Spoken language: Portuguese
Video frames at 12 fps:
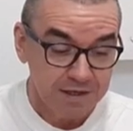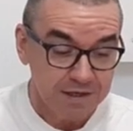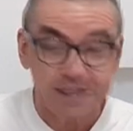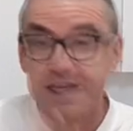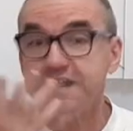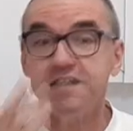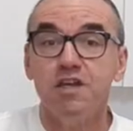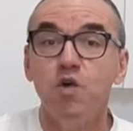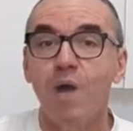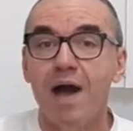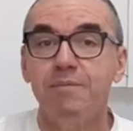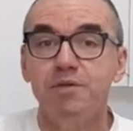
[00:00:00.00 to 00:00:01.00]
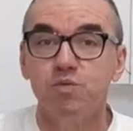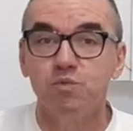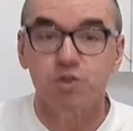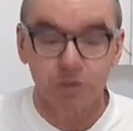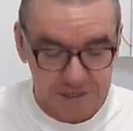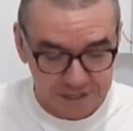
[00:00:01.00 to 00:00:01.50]
e ele tinha um hábito
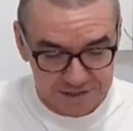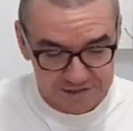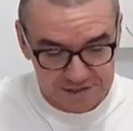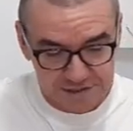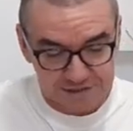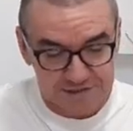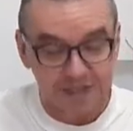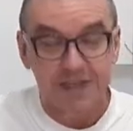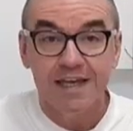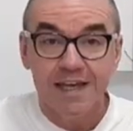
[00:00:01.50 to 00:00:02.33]
muito interessante.